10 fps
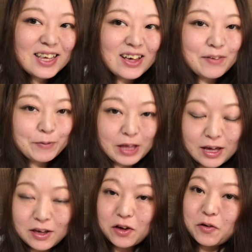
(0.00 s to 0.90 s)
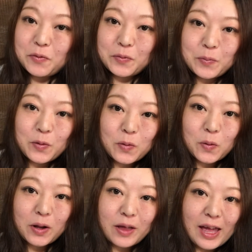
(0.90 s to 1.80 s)
であのね今日ももう
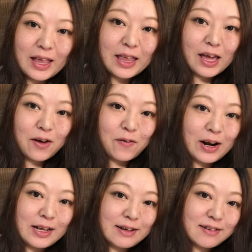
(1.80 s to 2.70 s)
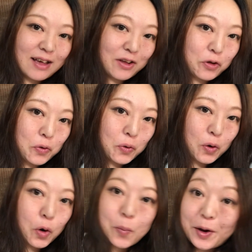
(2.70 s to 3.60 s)
この辺で終わりにしたいと
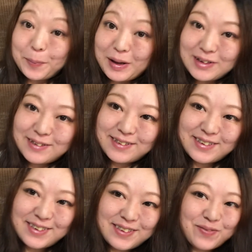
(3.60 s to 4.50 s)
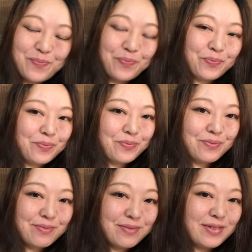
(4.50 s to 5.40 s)
思います
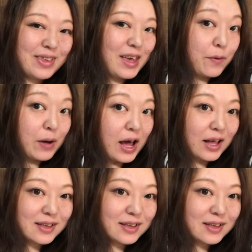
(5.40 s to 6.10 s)
では